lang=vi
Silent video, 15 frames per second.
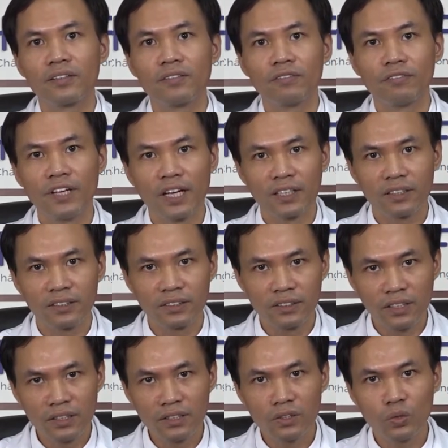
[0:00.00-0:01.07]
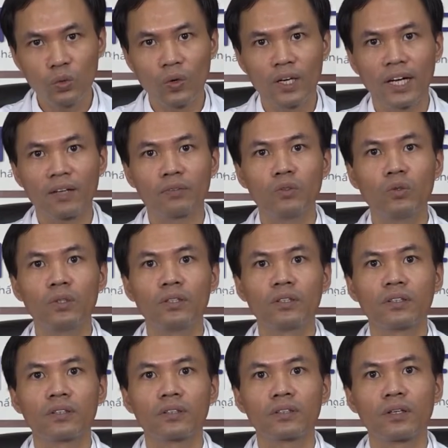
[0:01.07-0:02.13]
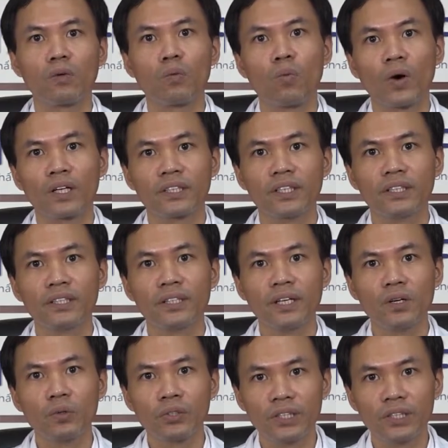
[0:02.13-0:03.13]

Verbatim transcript: việc dừng thuốc kháng virus trong quá trình điều